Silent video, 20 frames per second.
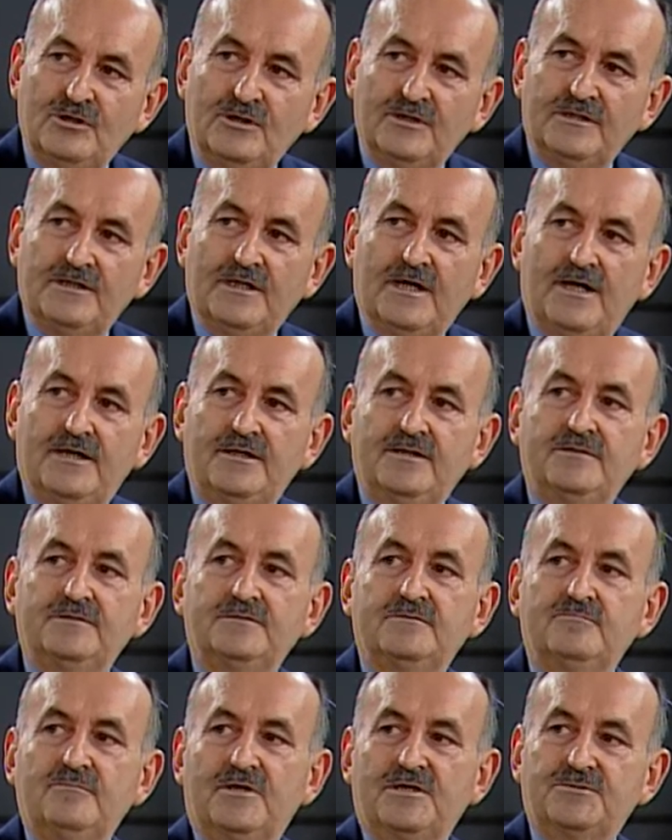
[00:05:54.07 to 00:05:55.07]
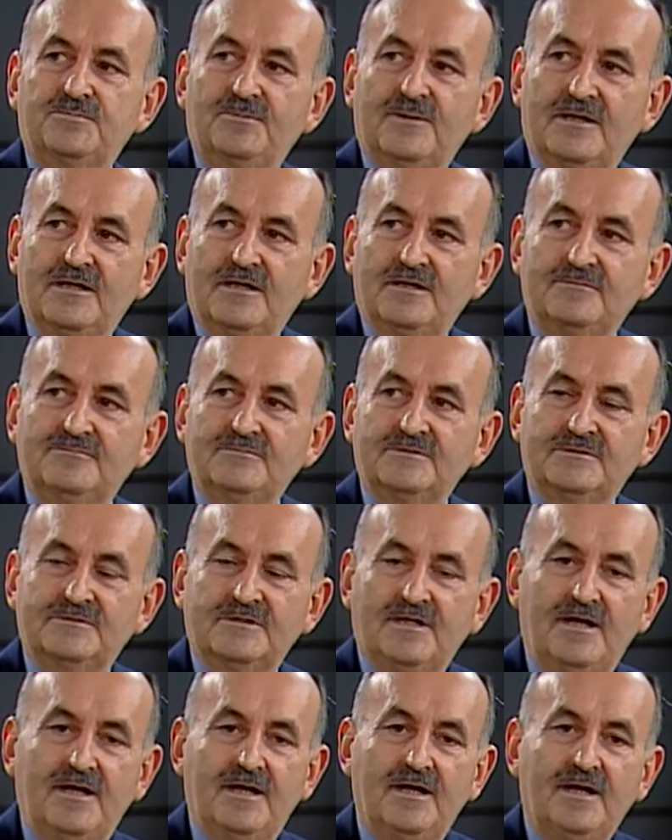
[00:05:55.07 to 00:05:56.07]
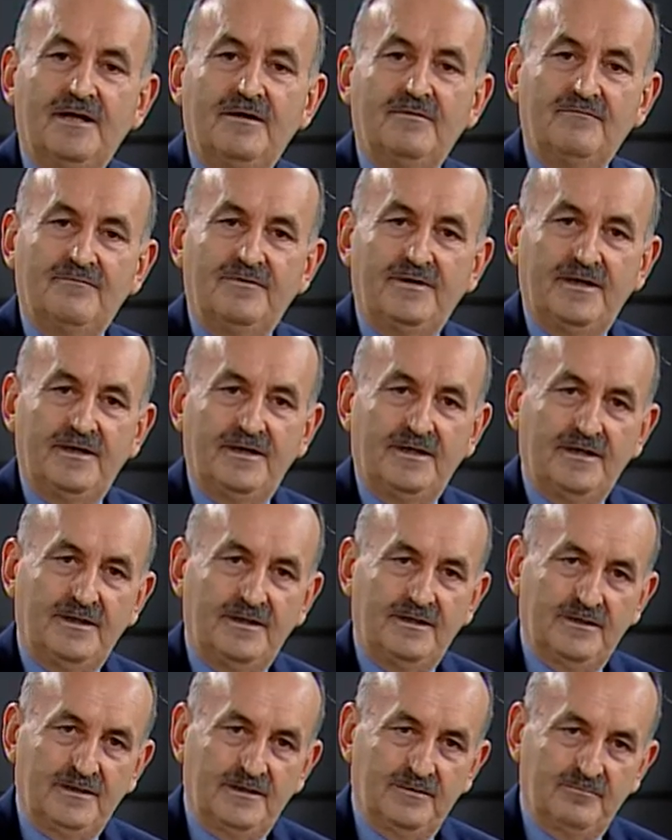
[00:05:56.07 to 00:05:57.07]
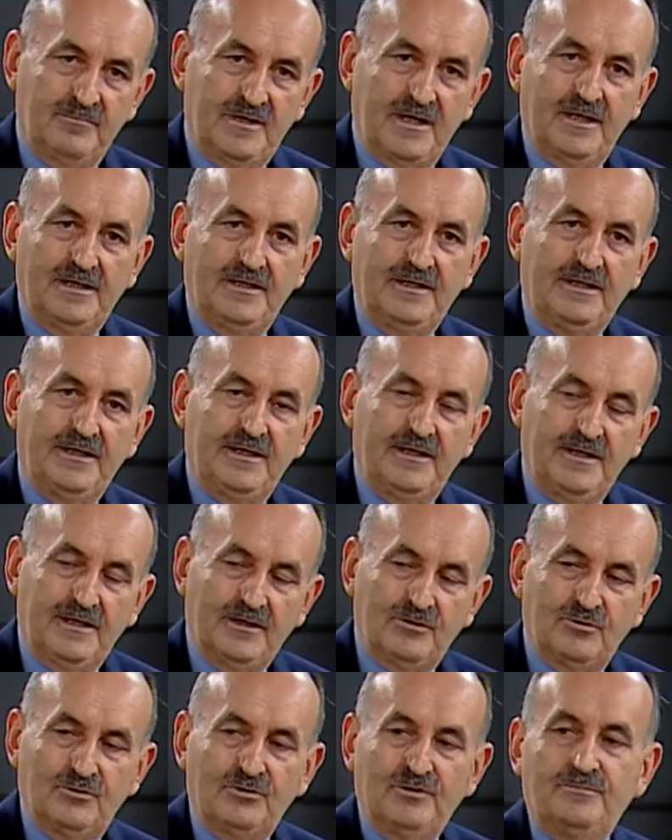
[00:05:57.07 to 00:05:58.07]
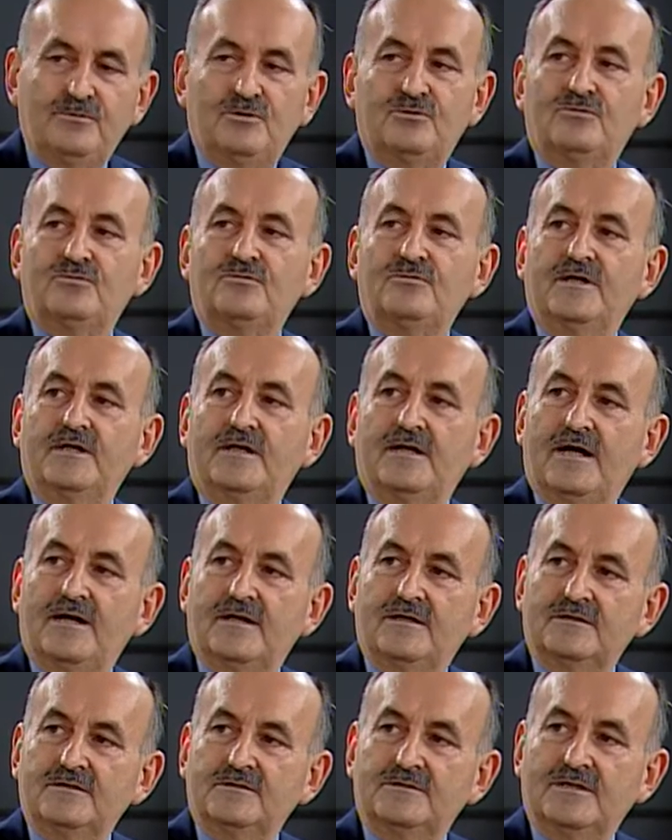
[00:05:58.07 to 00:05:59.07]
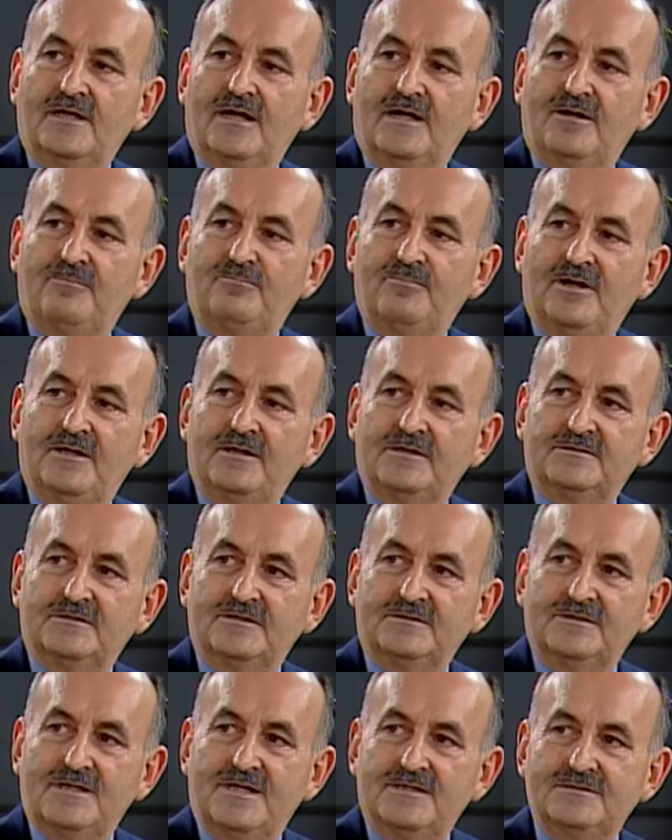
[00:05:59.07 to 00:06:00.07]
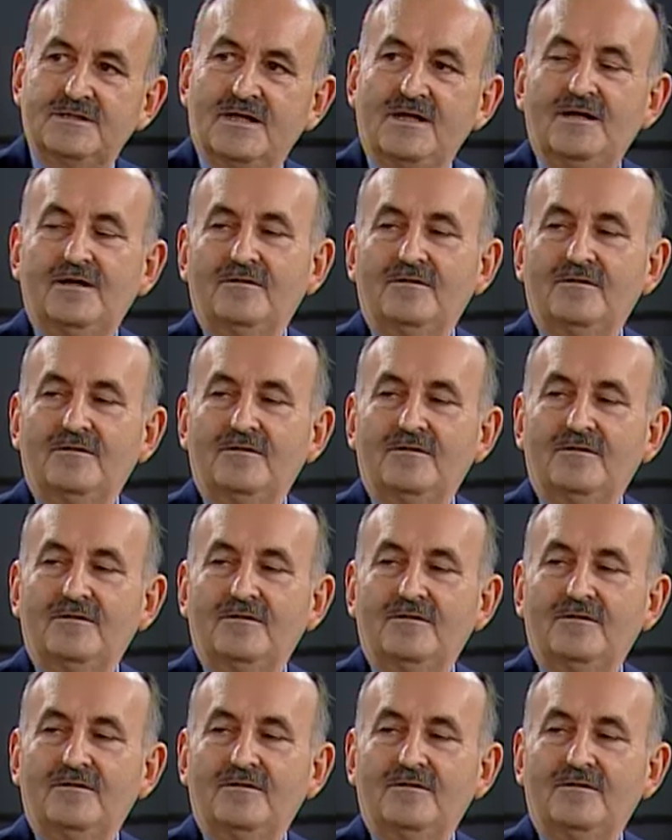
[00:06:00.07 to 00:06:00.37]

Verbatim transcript: Yarın Başbakanımızla ve e, Maliye Ekonomi Kurulu'daki arkadaşlarla paylaşacağız.